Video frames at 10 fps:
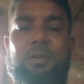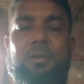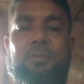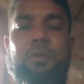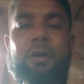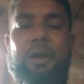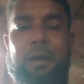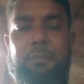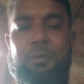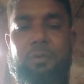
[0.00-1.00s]
তো
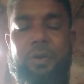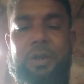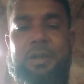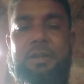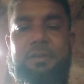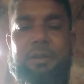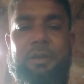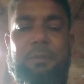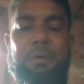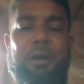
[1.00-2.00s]
এমন হয়ে গেছে
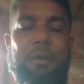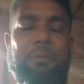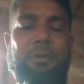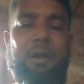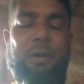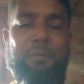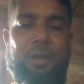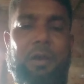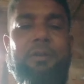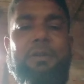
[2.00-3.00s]
বা আমি আমরা
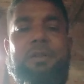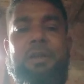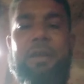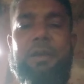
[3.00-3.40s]
নিজেরাই